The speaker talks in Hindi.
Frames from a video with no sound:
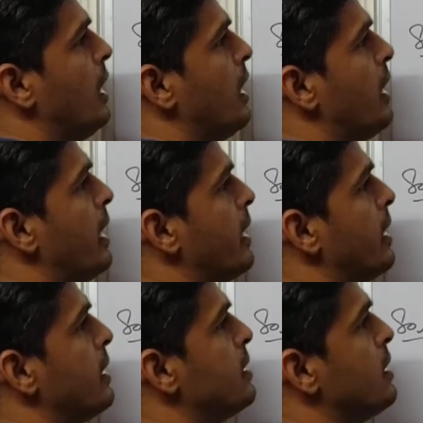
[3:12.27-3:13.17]
ए
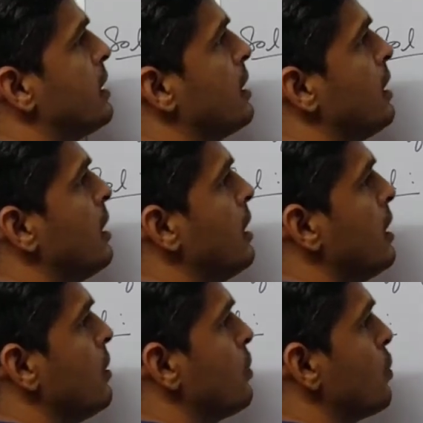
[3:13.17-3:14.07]
हैज
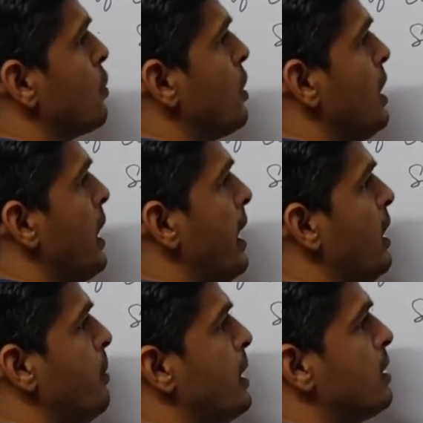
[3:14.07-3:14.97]
थ्री
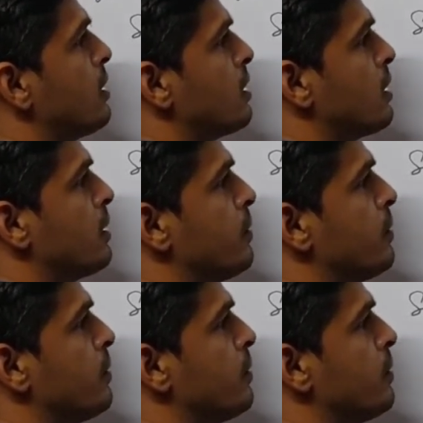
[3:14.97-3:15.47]
एलिमेंट्स